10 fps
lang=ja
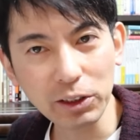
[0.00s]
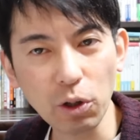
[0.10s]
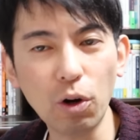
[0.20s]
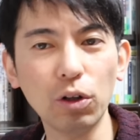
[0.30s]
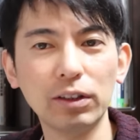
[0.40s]
りま
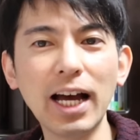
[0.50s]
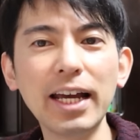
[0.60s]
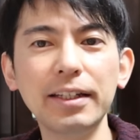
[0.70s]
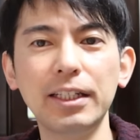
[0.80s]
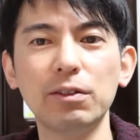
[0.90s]
しょう。
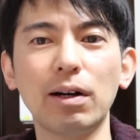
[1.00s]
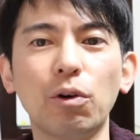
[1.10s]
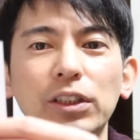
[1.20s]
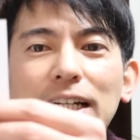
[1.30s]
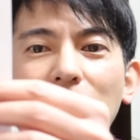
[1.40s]
だいにい
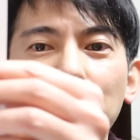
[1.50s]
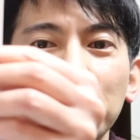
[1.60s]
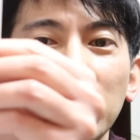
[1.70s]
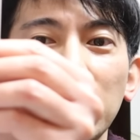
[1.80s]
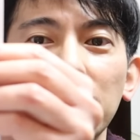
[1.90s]
はこちら。
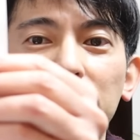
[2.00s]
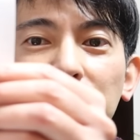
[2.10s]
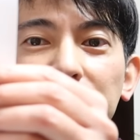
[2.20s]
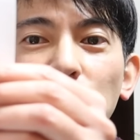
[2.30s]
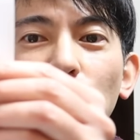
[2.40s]

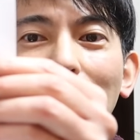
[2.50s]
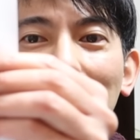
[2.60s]
企業